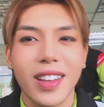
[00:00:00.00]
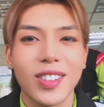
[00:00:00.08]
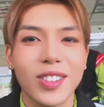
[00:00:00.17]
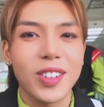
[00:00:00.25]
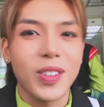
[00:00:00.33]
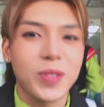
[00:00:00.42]
I
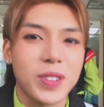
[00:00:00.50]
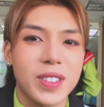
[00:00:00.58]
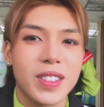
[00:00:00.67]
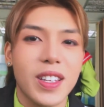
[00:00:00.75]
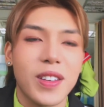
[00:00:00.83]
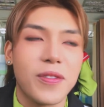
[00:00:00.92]
don't know if,
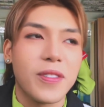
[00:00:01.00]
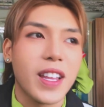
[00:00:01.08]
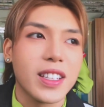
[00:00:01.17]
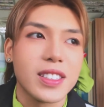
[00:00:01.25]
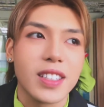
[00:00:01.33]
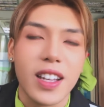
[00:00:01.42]
if
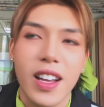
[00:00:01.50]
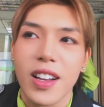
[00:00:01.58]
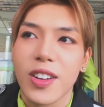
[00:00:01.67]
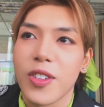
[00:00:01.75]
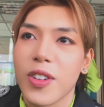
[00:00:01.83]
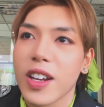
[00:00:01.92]
that's
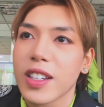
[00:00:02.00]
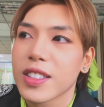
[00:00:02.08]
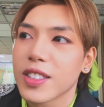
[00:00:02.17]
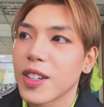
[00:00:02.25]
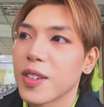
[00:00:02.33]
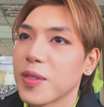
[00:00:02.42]
a correct
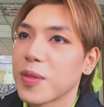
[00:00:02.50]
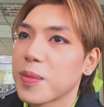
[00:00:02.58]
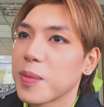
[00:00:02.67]
term.